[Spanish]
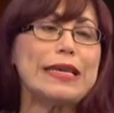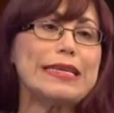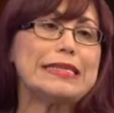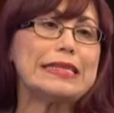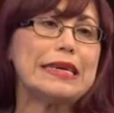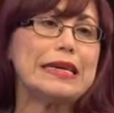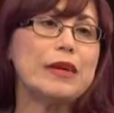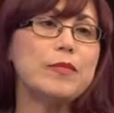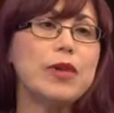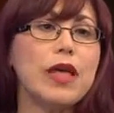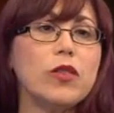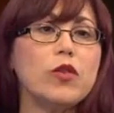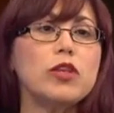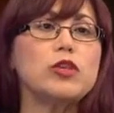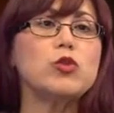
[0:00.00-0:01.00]
está
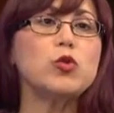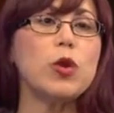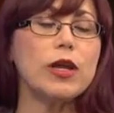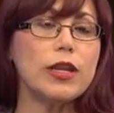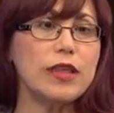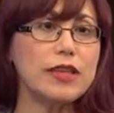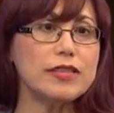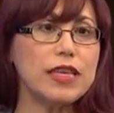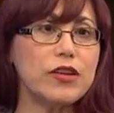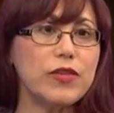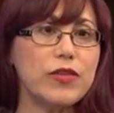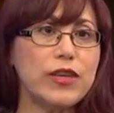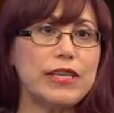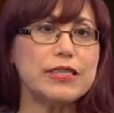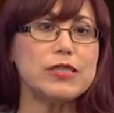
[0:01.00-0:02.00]
cambiando de su área de
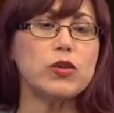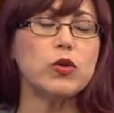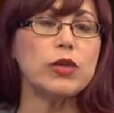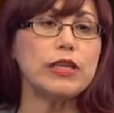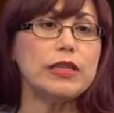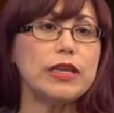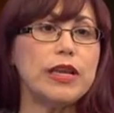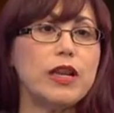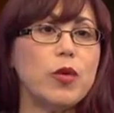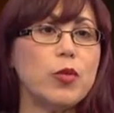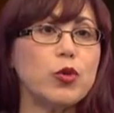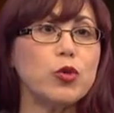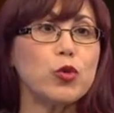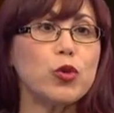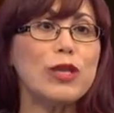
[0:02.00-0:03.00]
servicio y tiene la
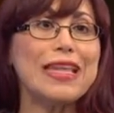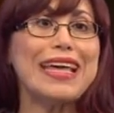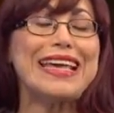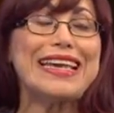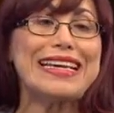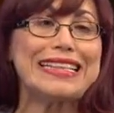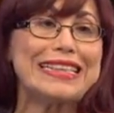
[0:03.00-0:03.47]
oportunidad